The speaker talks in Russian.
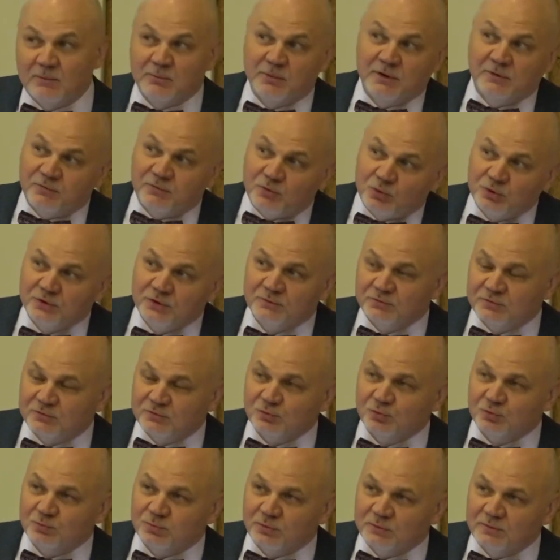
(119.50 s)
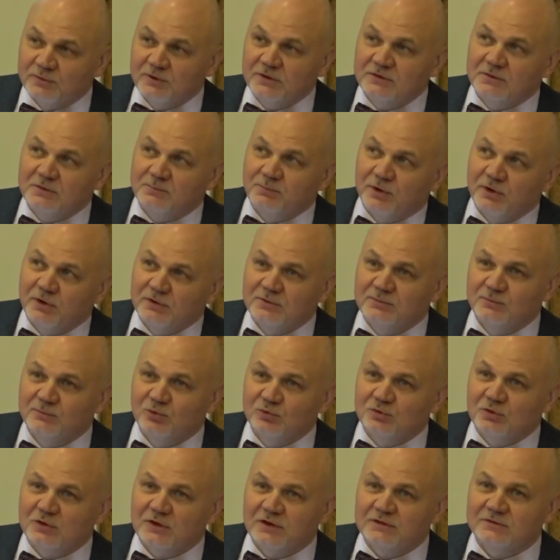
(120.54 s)
мы входим в суд, понимаете? Поэтому
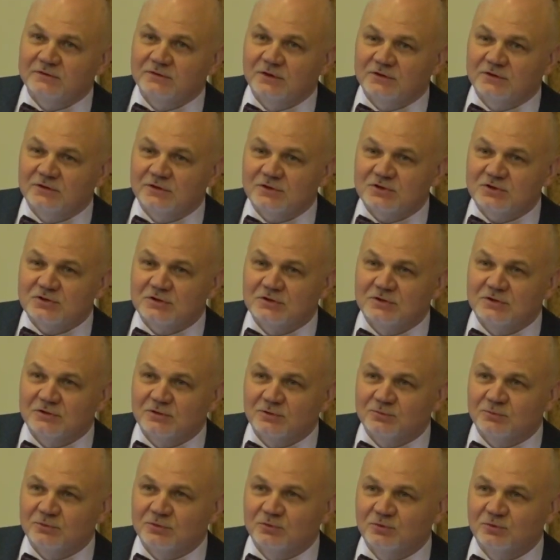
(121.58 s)
вот разные отношения. Вот мы